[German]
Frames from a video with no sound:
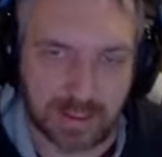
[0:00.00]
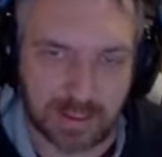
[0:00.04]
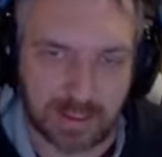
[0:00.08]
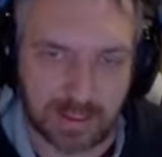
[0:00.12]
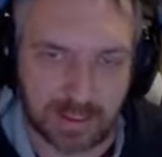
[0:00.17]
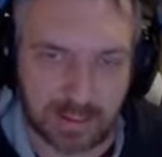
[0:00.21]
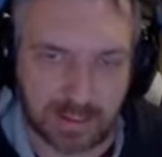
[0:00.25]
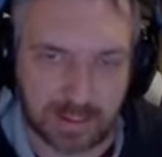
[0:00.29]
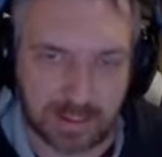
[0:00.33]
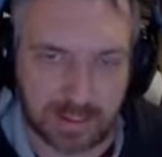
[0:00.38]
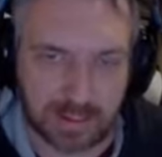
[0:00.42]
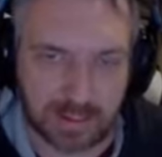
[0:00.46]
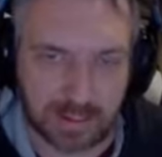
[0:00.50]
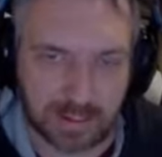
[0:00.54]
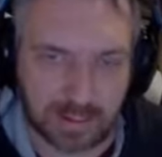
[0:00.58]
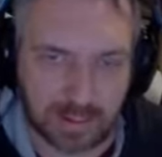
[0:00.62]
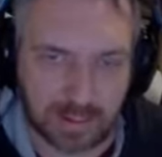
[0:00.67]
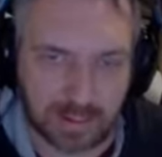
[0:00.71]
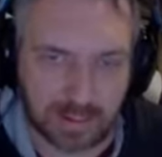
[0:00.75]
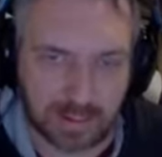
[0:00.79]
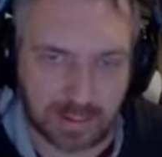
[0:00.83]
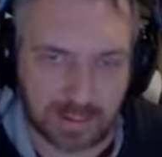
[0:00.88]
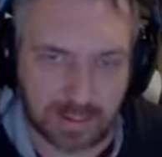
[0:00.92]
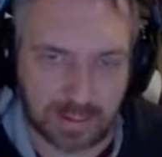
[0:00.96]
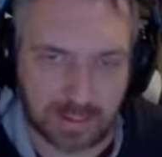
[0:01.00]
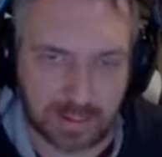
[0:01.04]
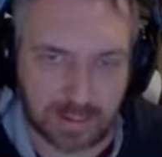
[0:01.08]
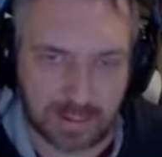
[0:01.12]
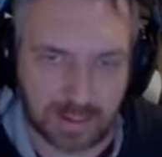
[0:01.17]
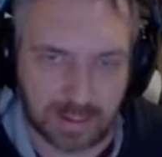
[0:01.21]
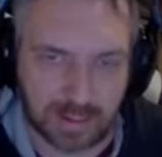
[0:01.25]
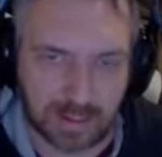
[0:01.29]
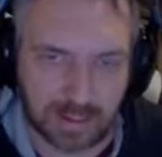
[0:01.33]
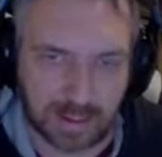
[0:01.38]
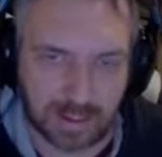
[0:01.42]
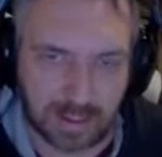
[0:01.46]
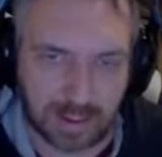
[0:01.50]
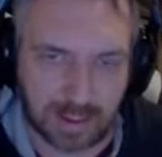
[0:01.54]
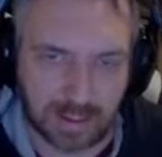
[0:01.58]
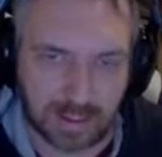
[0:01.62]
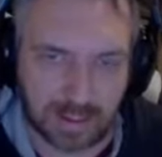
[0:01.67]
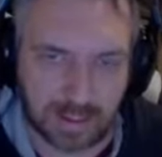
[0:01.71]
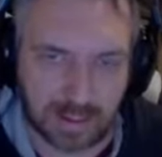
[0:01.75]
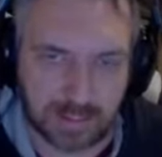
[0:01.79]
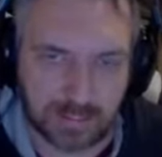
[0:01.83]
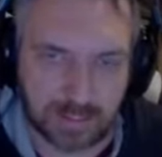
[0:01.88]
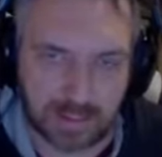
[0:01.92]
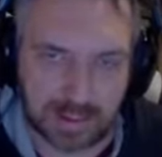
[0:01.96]
Tante äh,
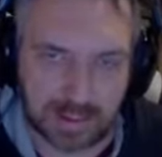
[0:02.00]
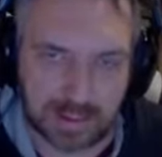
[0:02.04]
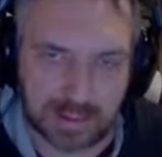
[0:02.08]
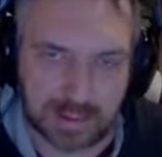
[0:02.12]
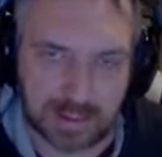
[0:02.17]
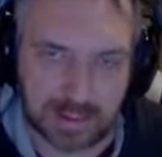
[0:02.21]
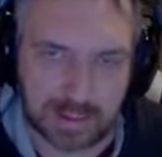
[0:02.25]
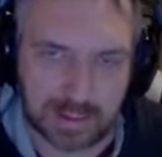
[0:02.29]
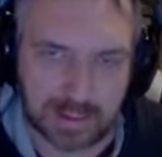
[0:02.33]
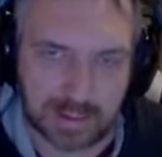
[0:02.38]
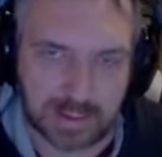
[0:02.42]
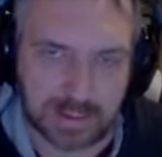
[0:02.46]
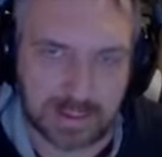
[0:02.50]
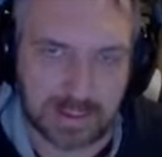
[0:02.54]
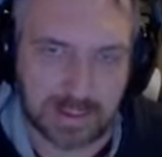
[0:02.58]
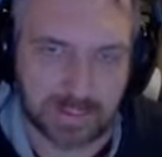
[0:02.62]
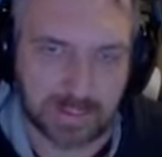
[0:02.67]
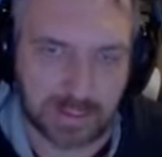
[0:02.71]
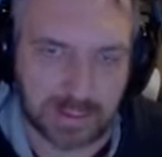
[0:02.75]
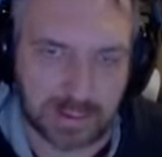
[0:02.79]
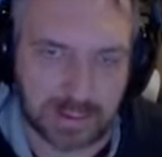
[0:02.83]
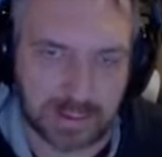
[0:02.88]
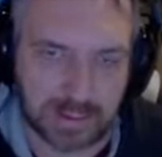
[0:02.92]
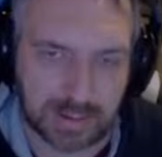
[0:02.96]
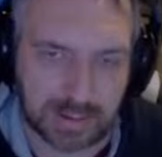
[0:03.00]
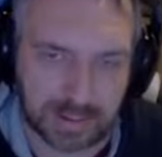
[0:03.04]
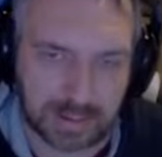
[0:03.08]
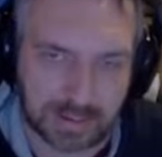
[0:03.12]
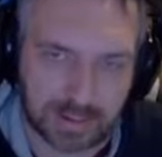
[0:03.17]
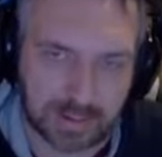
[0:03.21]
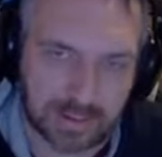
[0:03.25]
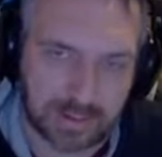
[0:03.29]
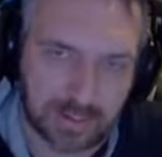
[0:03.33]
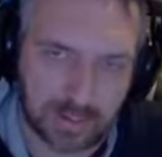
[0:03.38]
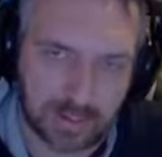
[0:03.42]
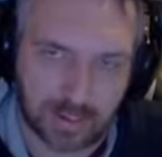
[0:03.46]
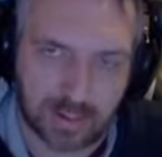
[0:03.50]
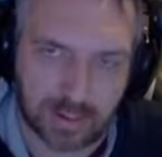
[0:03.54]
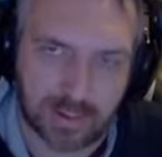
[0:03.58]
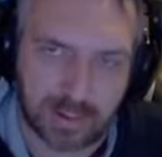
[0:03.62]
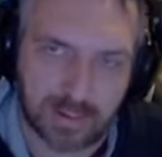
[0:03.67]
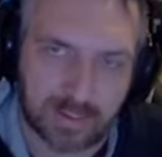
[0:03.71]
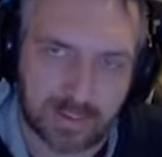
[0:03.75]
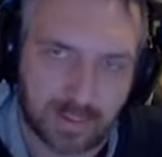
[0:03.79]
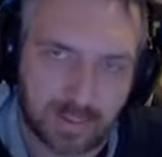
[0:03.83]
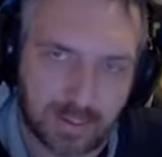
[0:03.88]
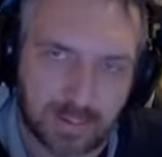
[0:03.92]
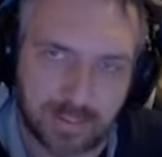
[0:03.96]
Erna hat mal gesagt, geh mal die
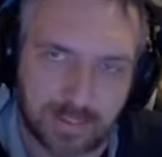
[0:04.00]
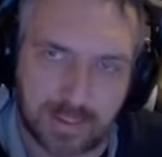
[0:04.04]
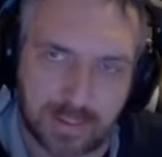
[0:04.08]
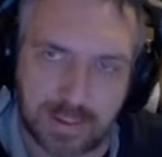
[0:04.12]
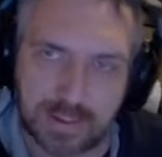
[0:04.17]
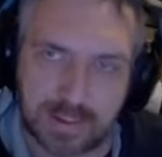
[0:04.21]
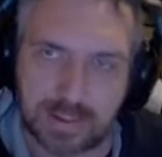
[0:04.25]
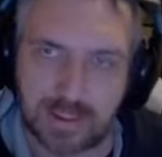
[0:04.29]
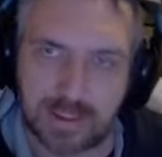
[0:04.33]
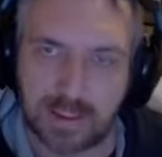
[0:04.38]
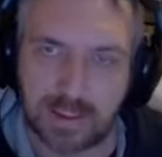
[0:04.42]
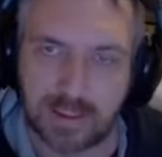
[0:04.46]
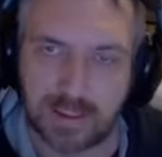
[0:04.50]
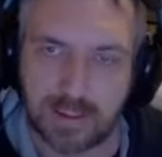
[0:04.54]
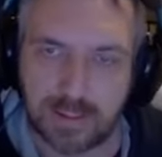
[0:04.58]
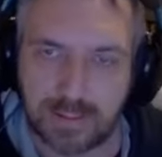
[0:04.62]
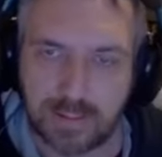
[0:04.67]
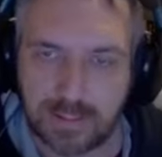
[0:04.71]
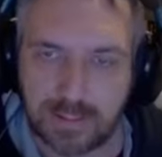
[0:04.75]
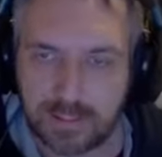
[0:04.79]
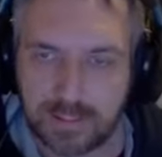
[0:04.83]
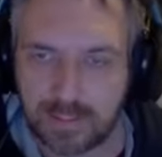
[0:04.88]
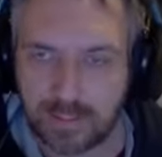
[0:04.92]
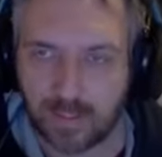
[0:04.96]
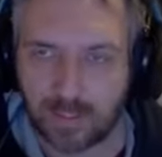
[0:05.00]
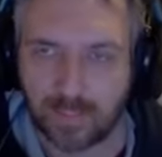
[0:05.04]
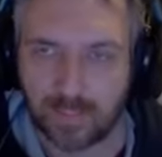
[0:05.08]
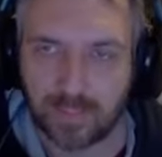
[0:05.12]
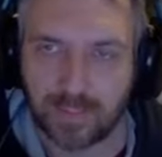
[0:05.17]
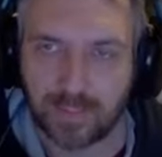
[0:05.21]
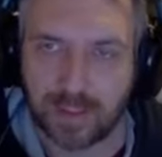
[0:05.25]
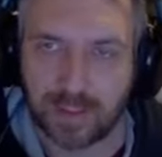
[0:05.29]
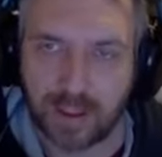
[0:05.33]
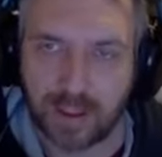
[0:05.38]
tollen, tollen Pilze jagen. So,